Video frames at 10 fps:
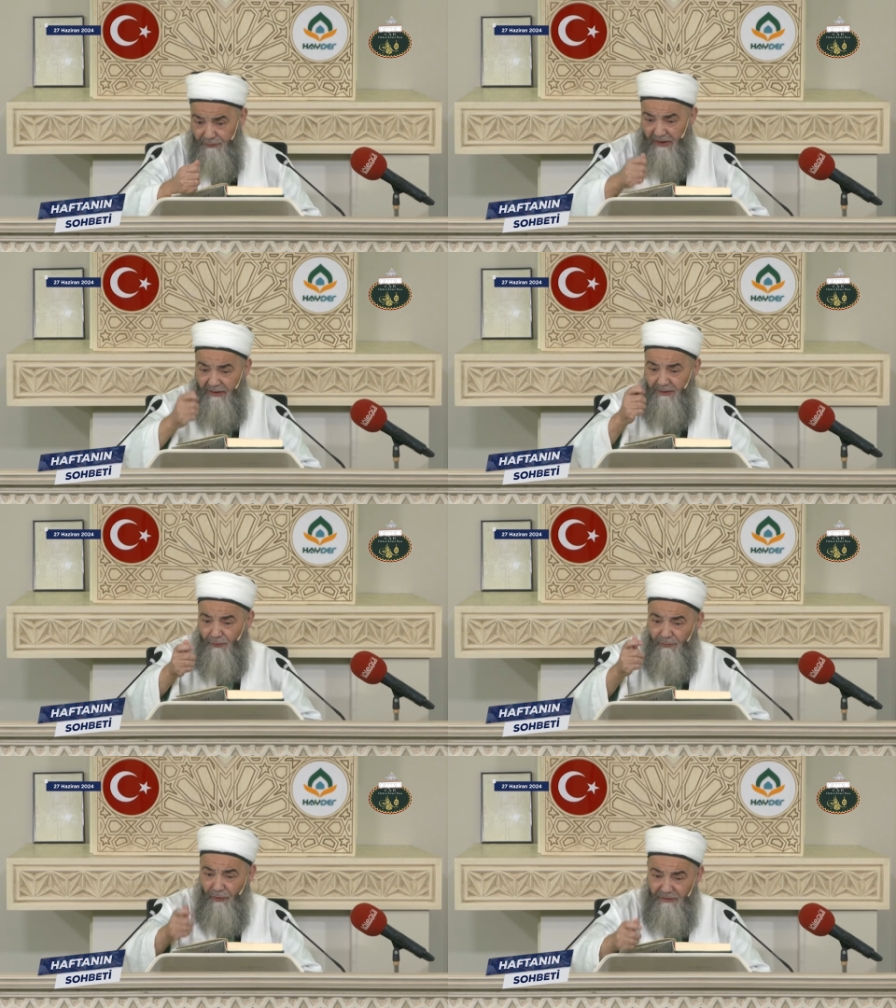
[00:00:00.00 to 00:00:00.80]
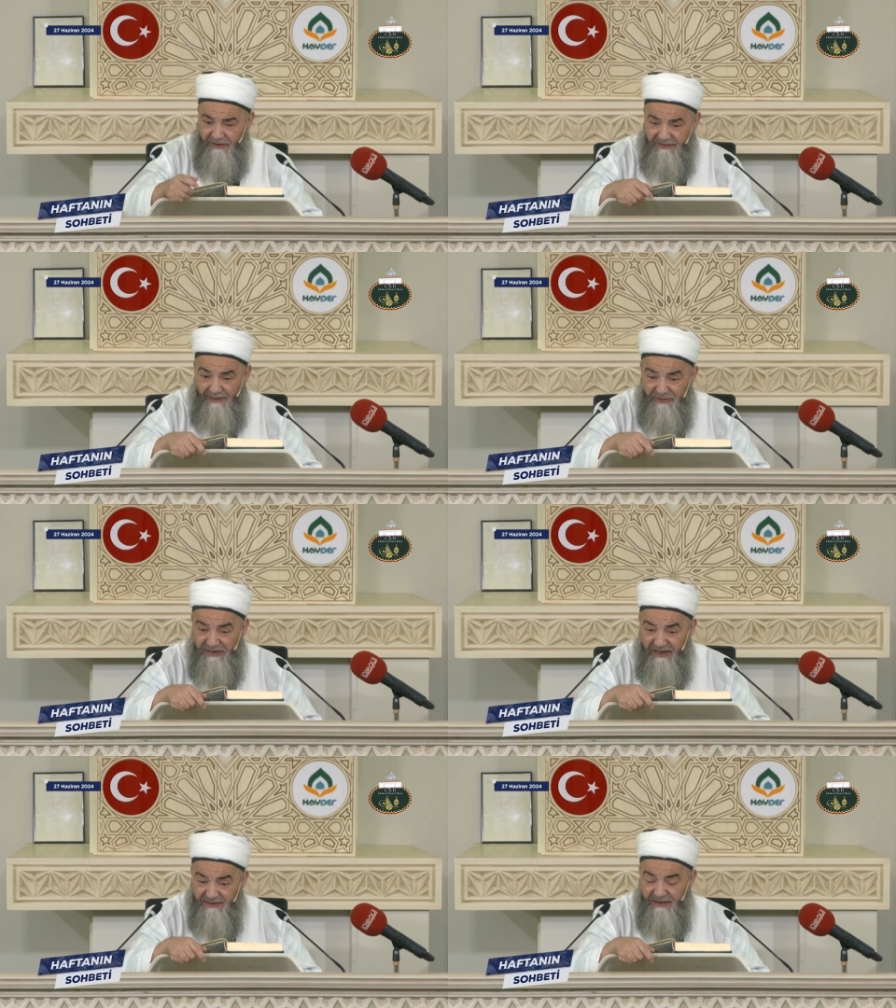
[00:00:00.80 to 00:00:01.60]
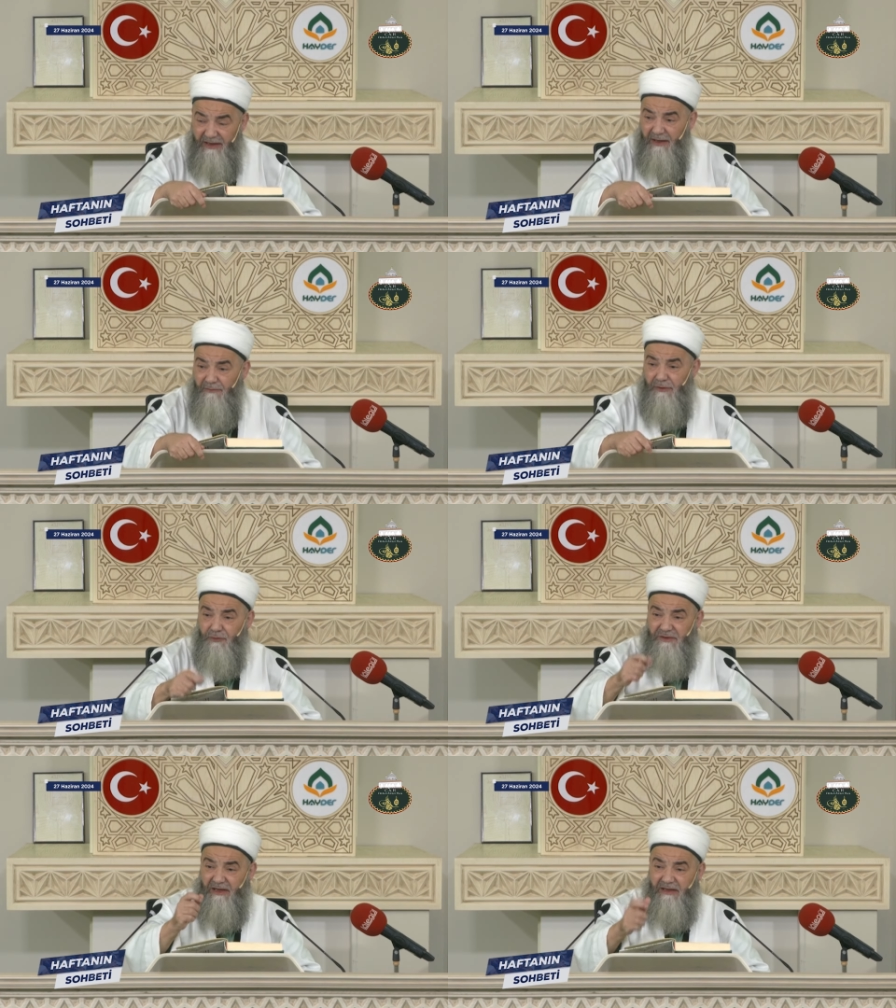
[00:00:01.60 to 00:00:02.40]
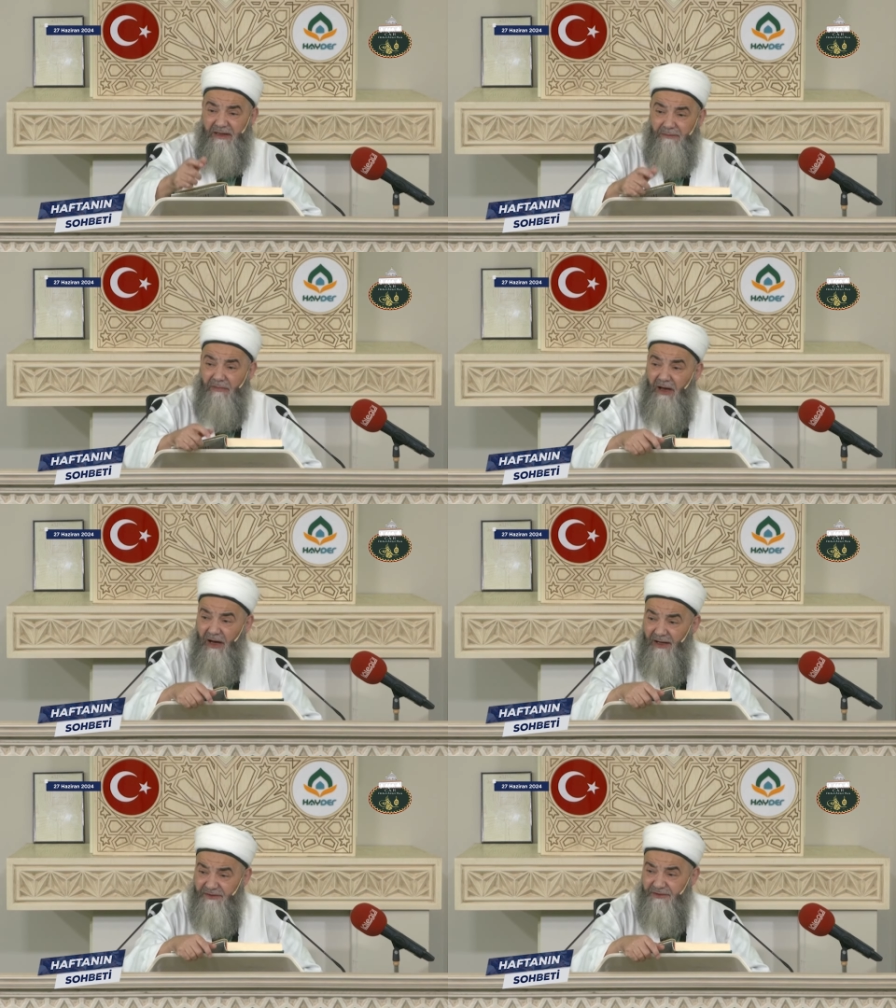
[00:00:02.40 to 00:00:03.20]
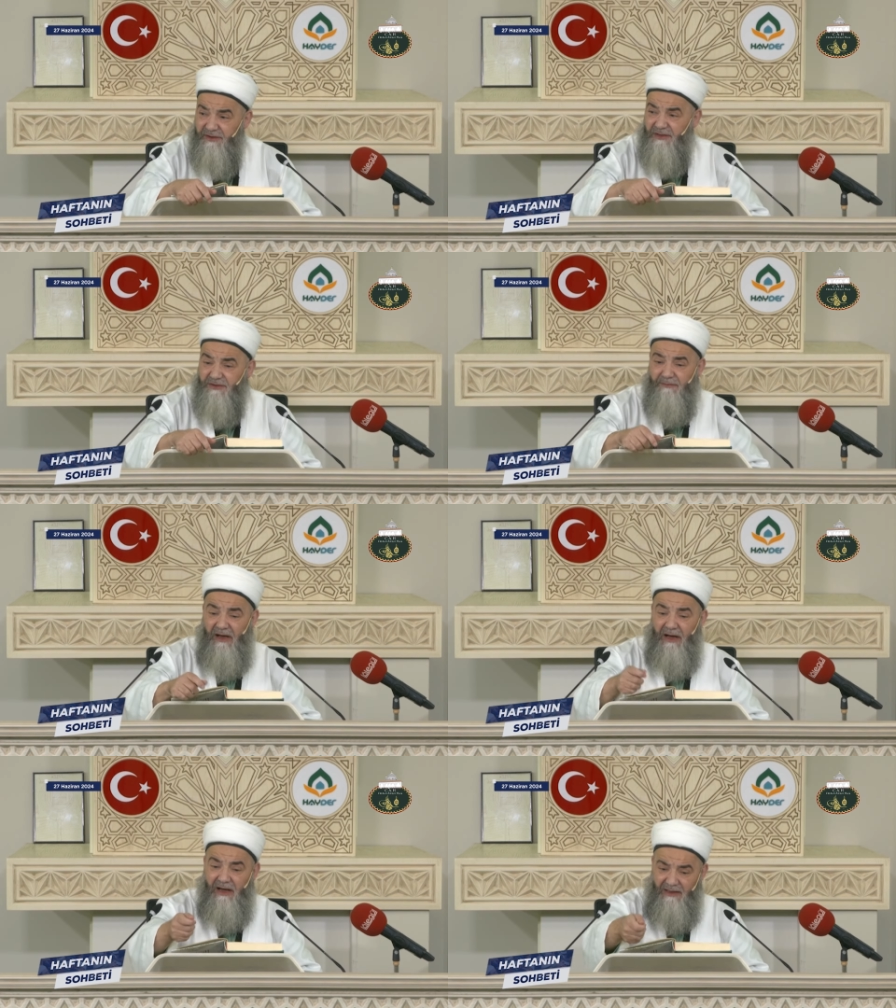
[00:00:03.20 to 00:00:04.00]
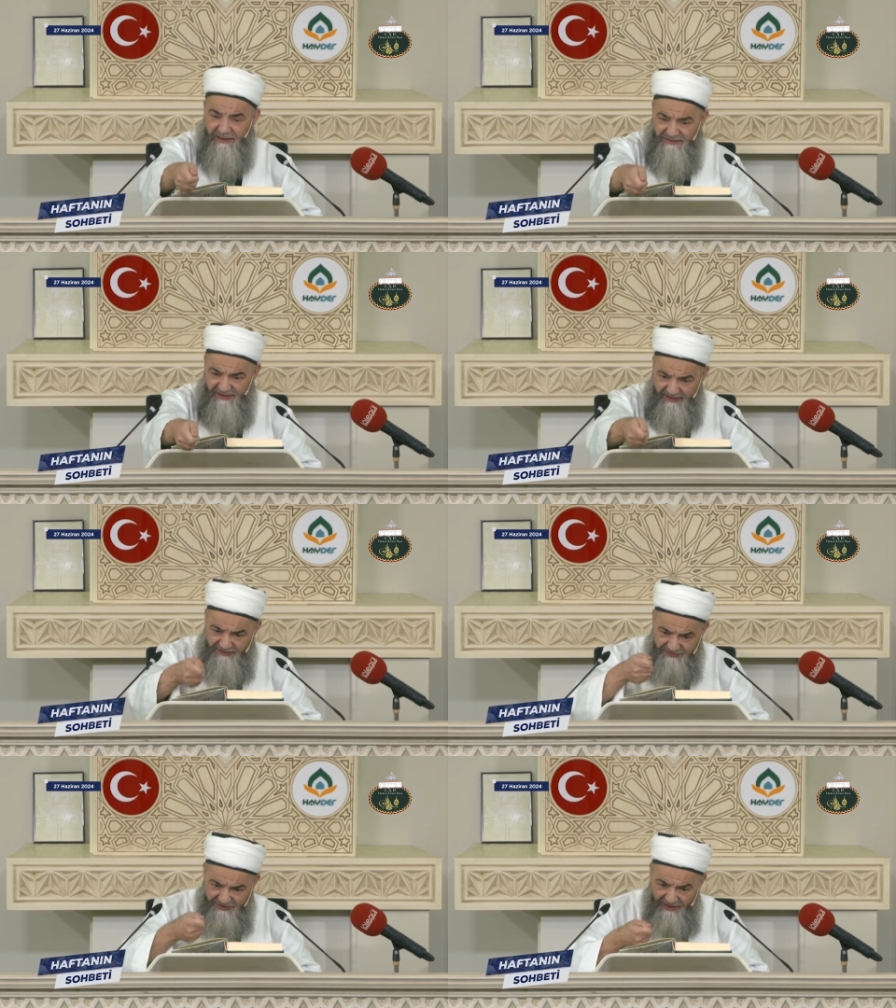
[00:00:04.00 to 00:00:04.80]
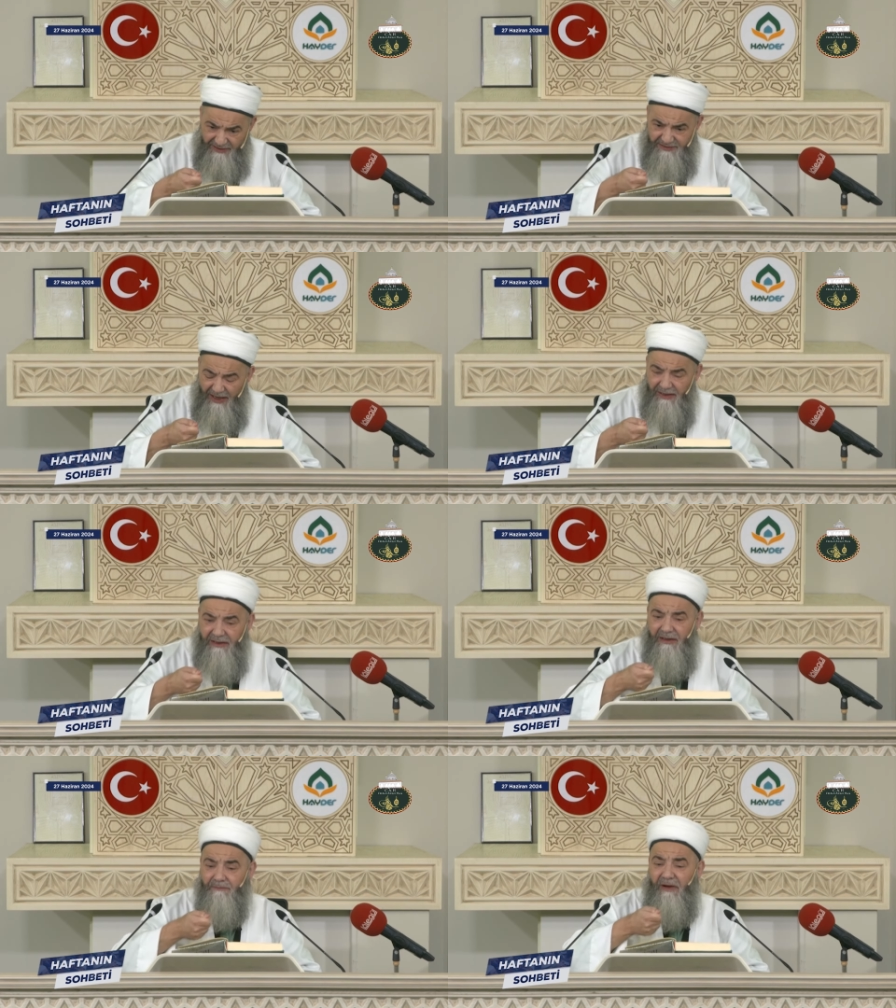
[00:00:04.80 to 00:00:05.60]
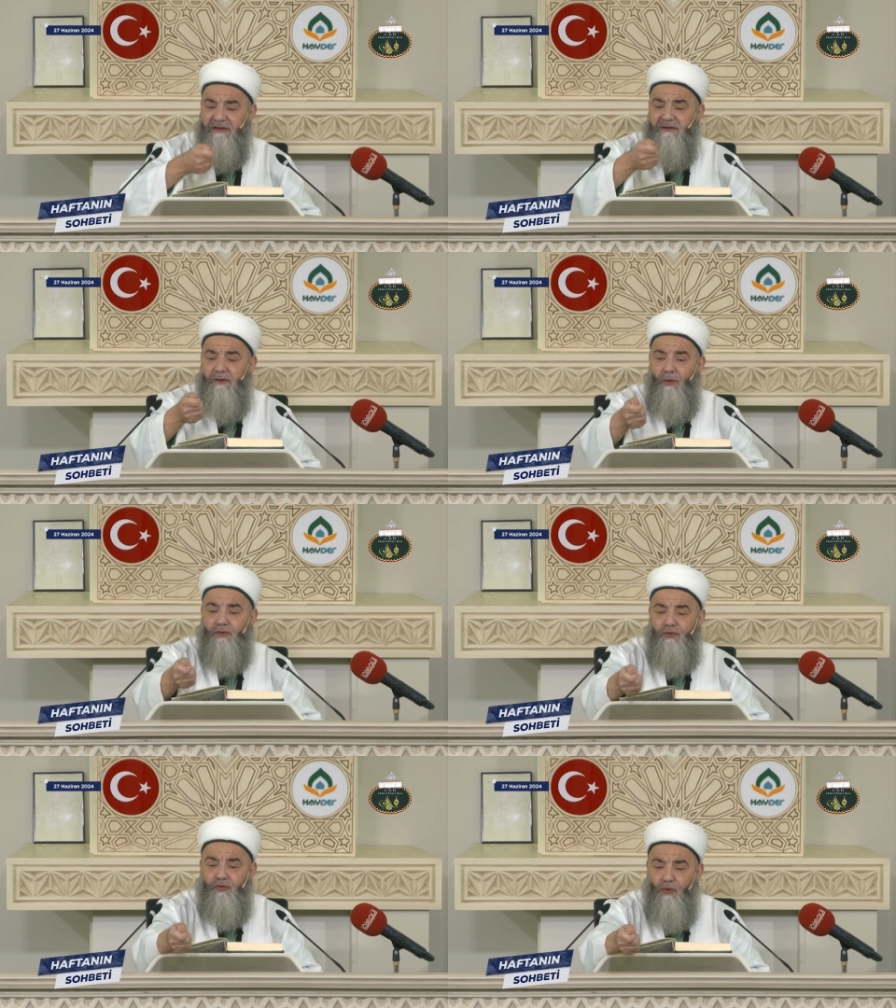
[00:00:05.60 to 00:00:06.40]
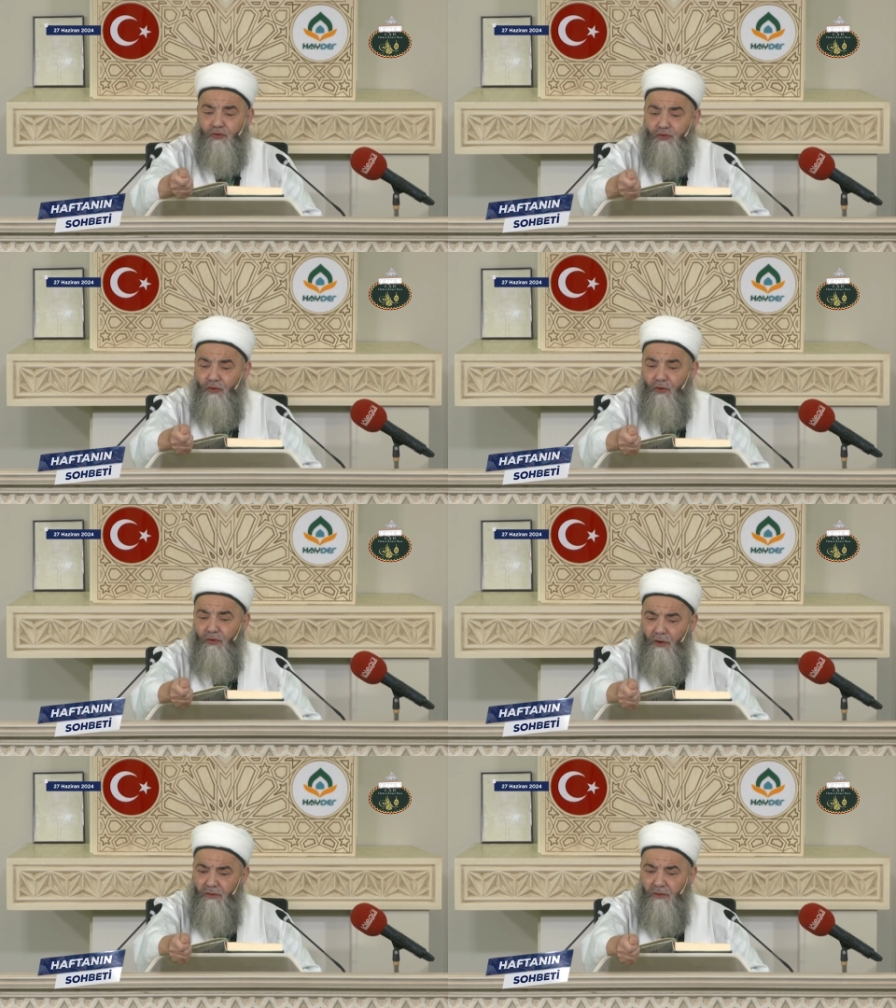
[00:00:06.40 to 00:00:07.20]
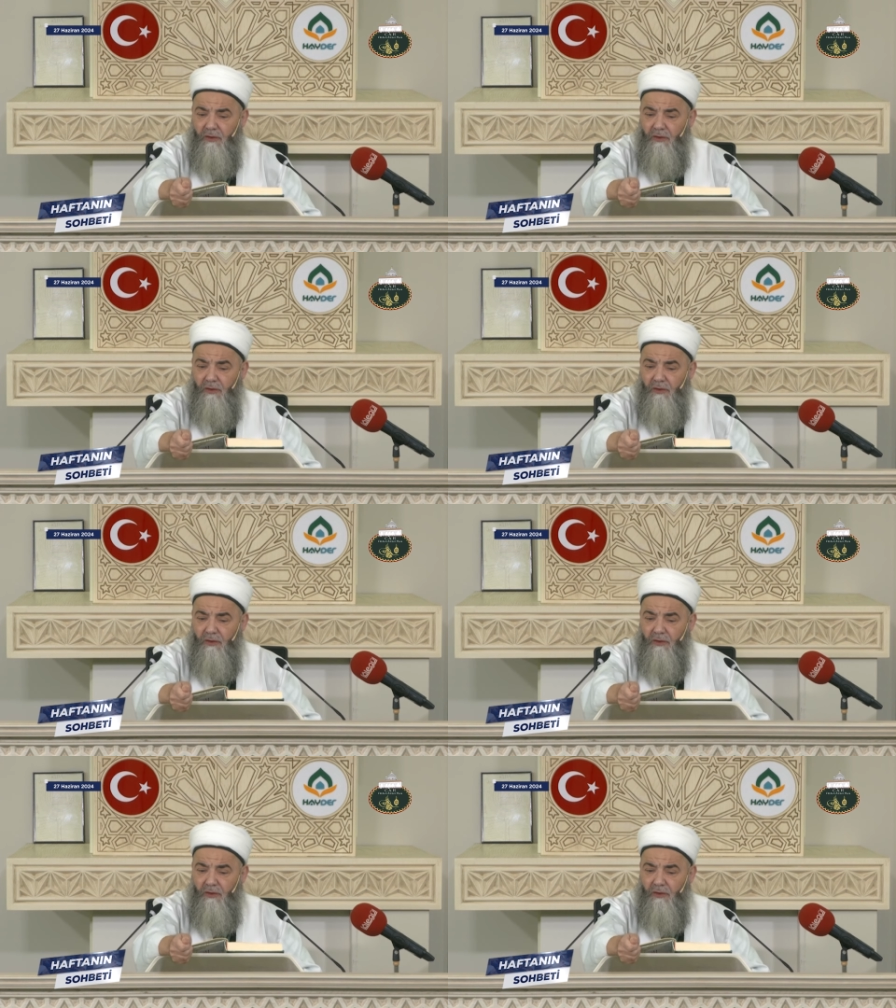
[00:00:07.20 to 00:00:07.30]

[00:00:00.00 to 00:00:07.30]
Tutahhirum onları temizleyesin ve tüzekkiyim arındırasın bir yani zekatı çıkarsa malın 39'u ne oluyor?